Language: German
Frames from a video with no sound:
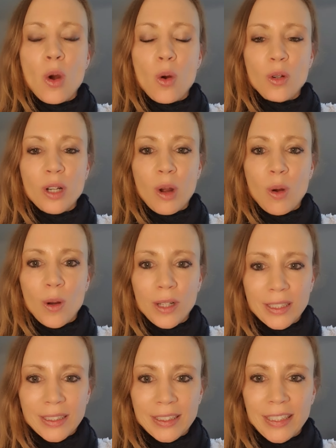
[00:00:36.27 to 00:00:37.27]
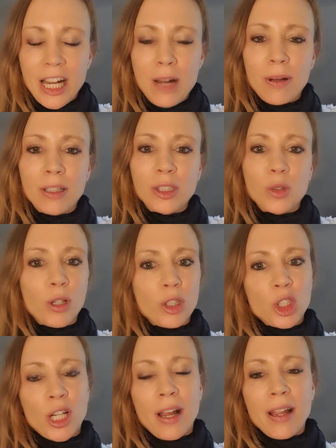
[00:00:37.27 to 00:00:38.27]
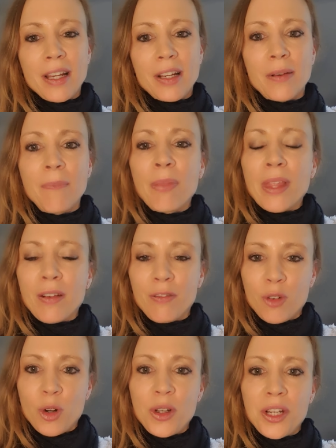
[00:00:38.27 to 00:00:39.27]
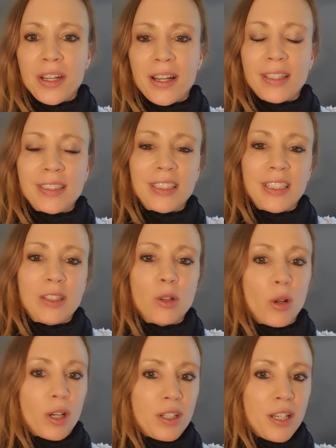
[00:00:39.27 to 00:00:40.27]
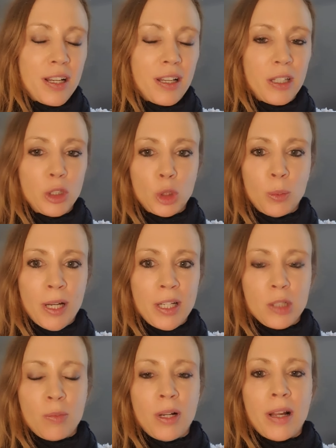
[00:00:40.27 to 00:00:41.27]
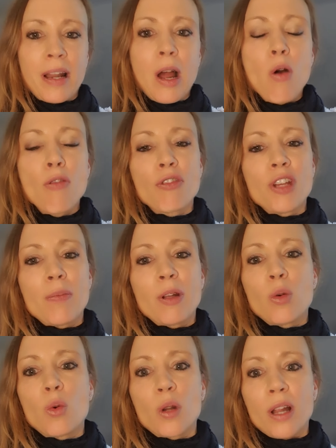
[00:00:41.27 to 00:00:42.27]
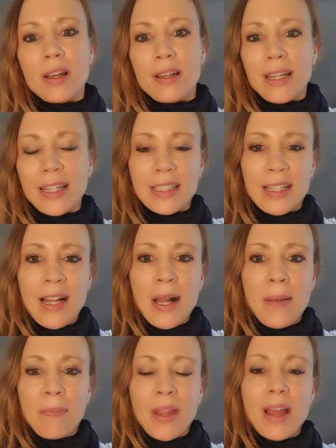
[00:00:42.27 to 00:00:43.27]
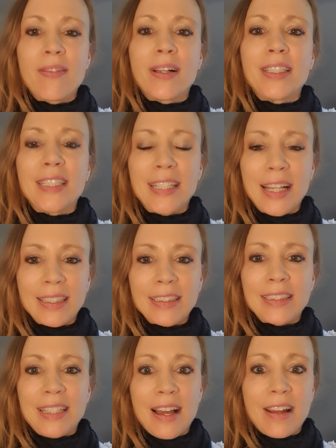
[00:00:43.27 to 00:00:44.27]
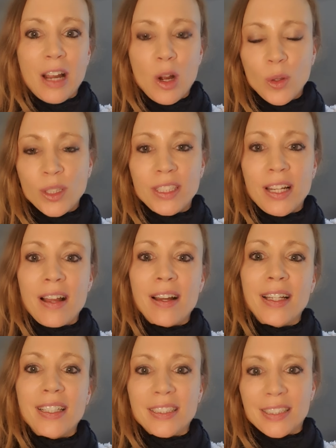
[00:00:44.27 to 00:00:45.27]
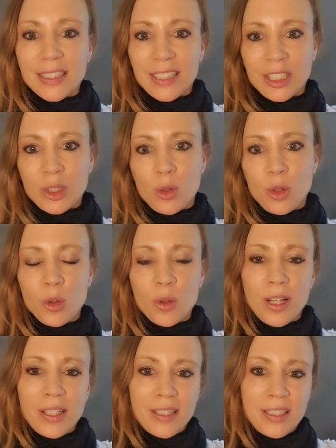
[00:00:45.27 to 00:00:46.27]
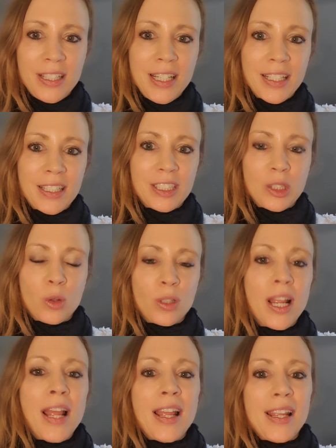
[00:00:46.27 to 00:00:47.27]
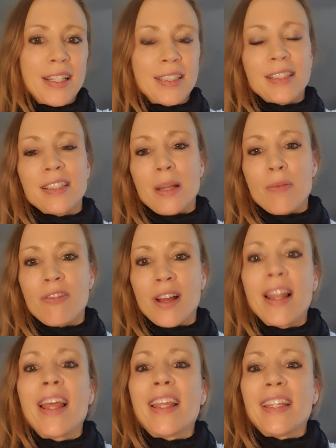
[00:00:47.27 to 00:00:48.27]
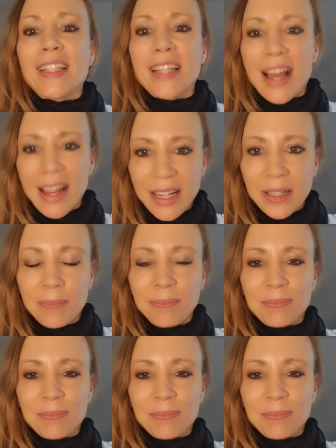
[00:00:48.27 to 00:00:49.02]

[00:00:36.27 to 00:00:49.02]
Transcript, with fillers: und auch selber zu entscheiden, wollt ihr das in euren täglichen Speiseplan aufnehmen oder nicht. Ja, weil die ganz klare Aussage, ist das gesund oder ist es nicht gesund, ist in dem Fall Jein.